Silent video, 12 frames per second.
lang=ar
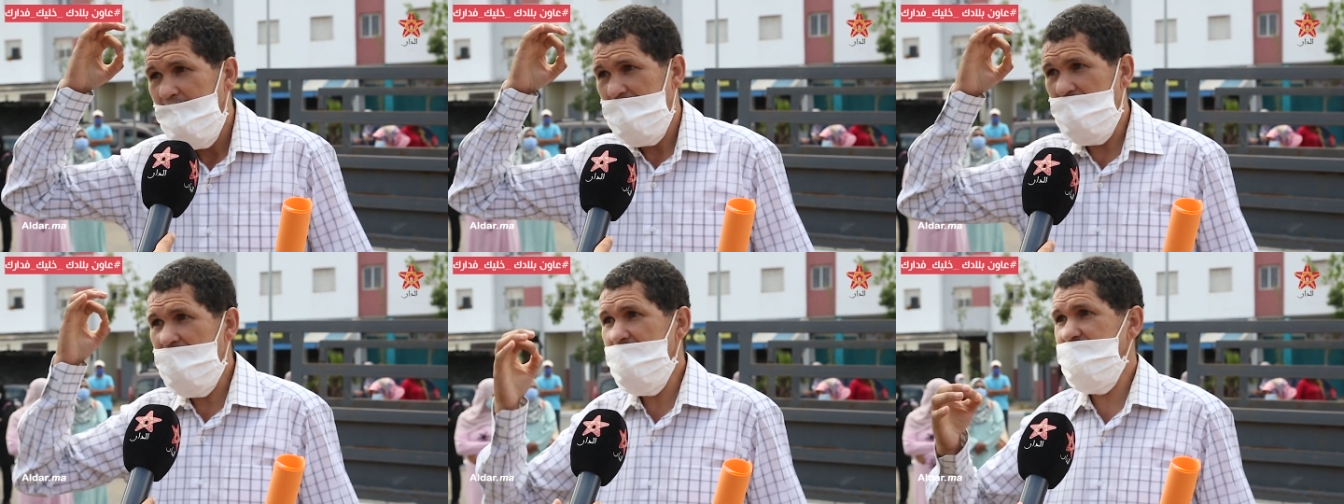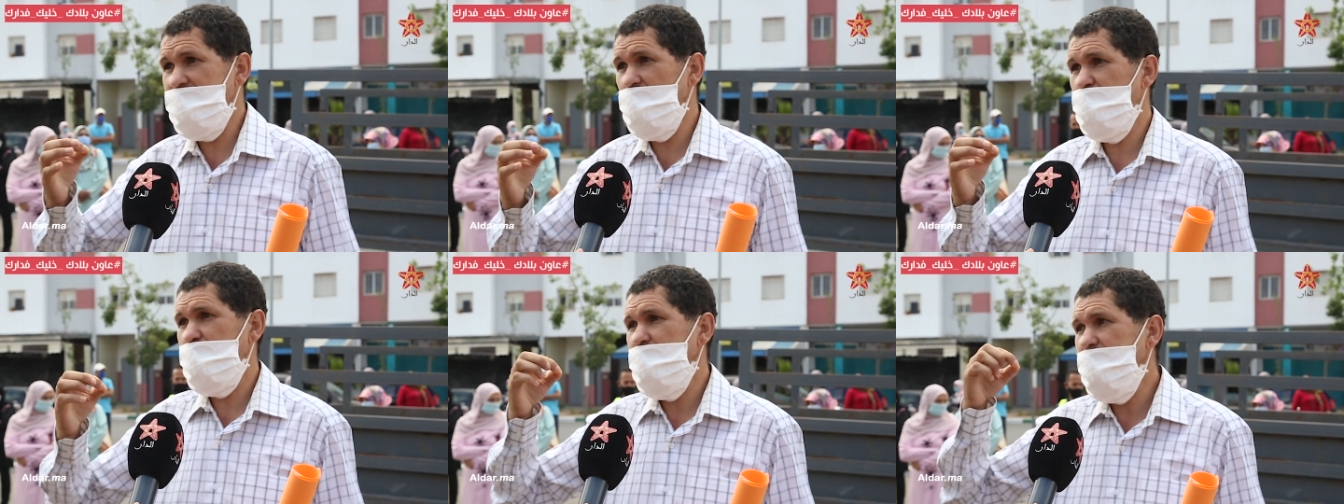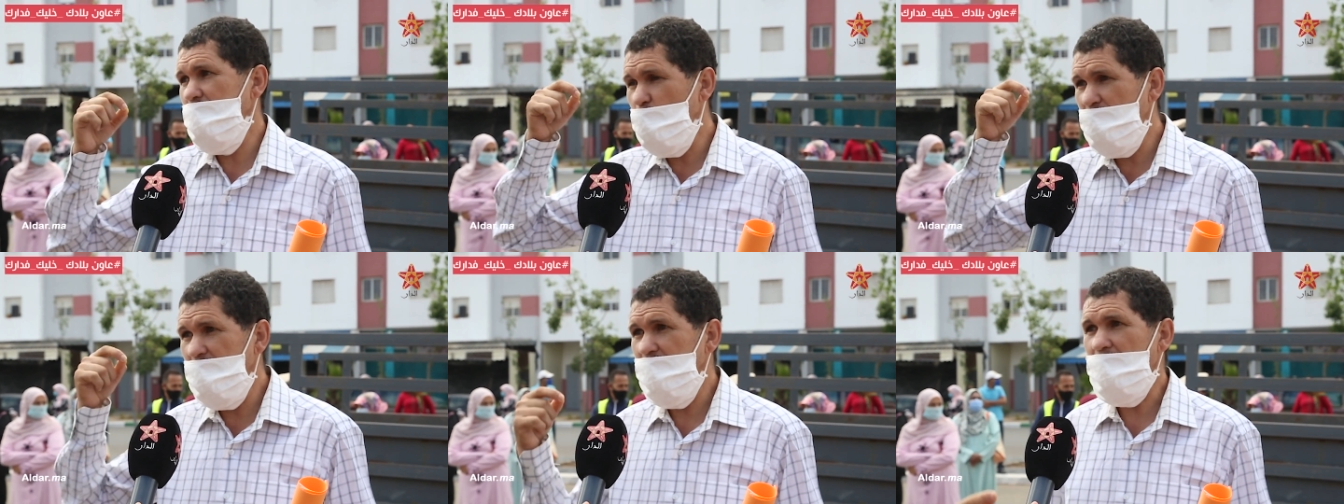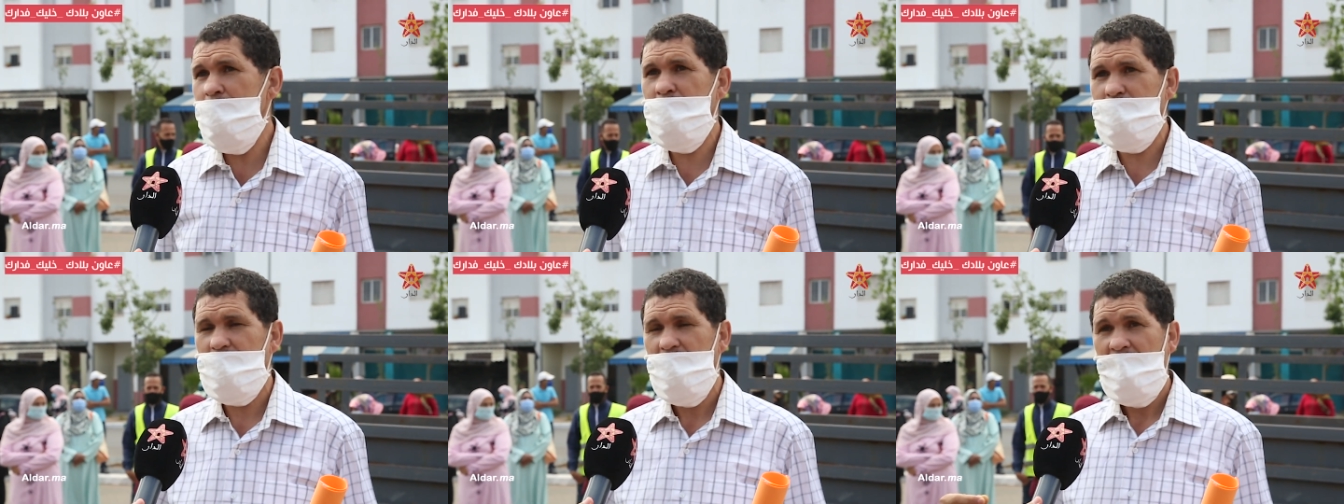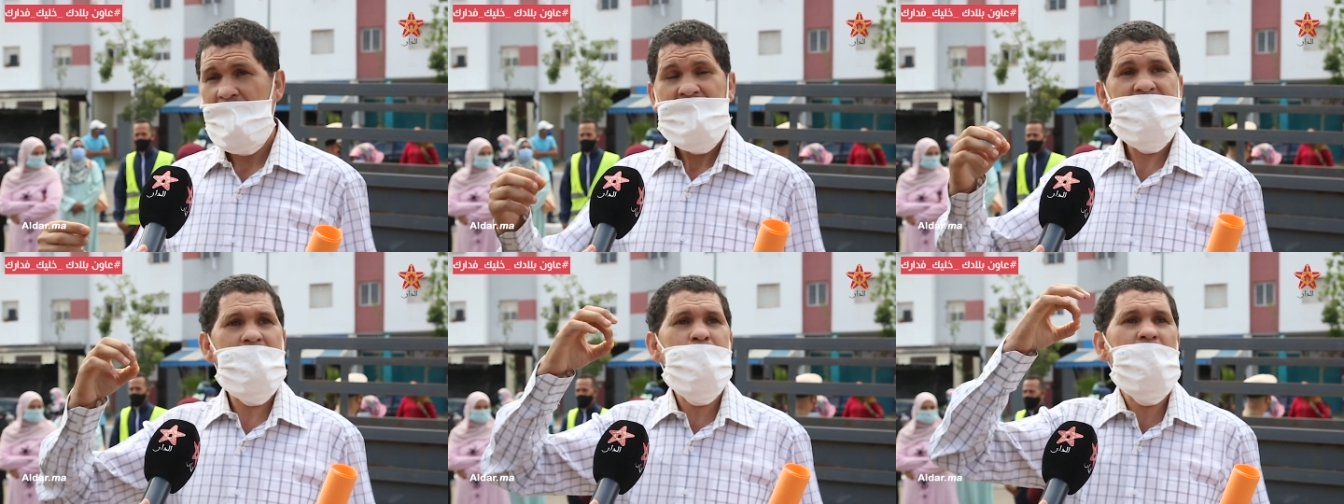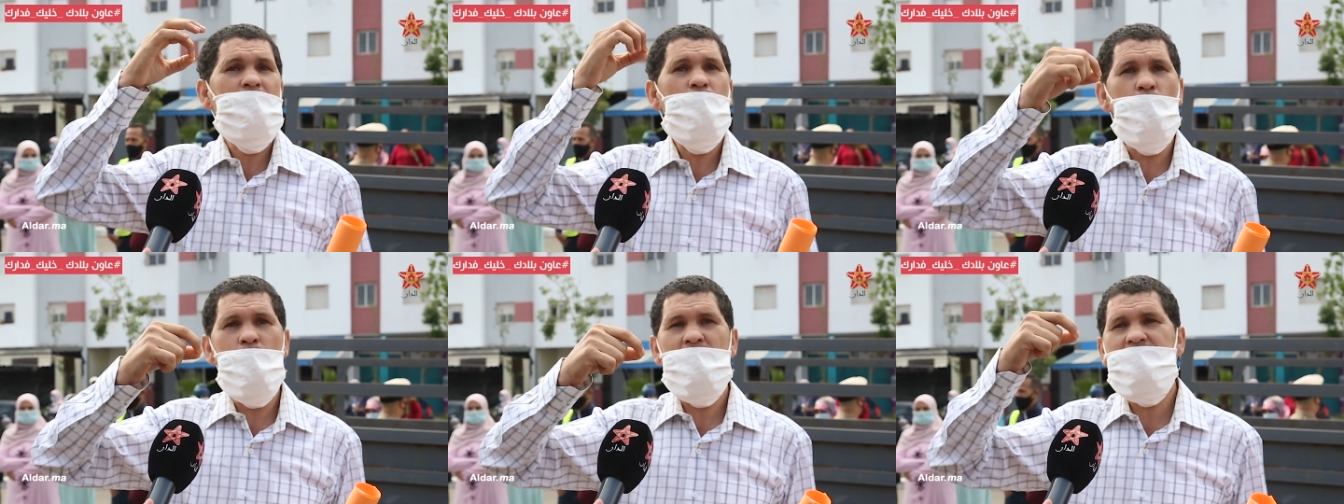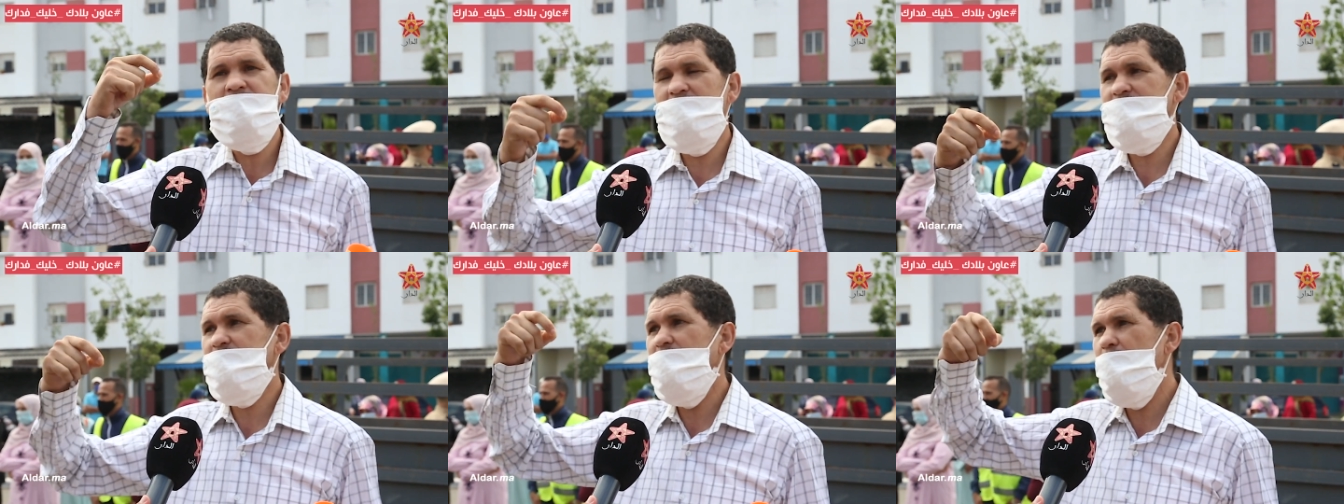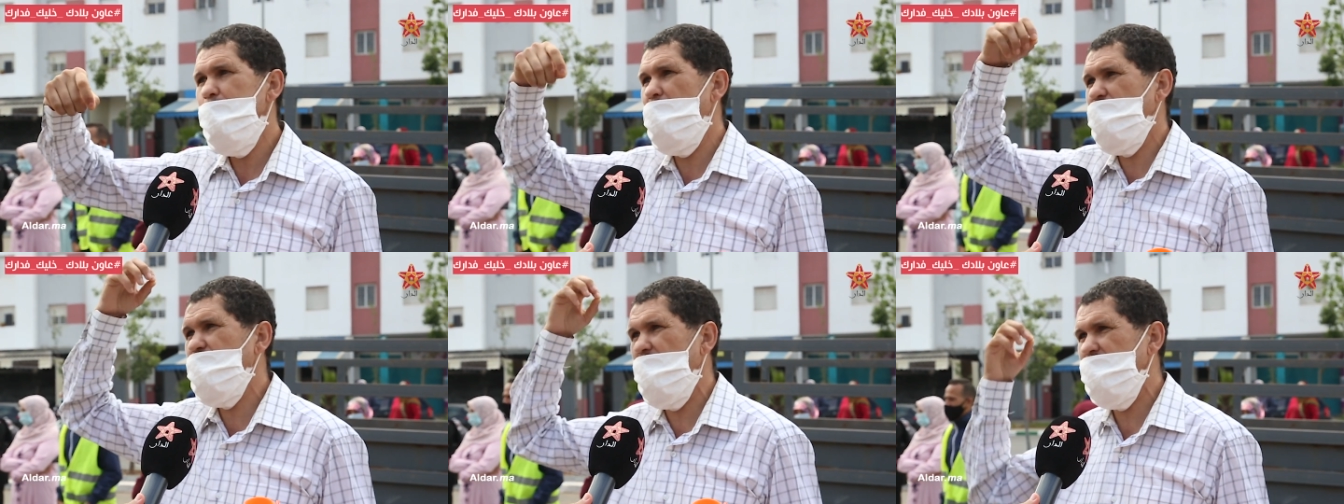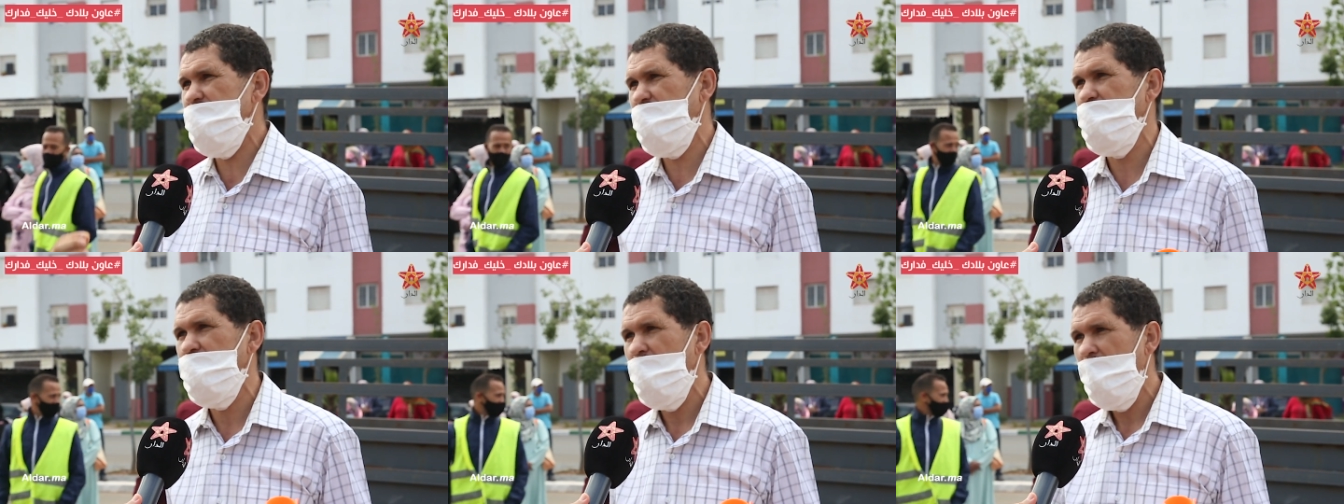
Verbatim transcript: الهاتف ديال ولي الامر هي معلومة ذات طابع شخصي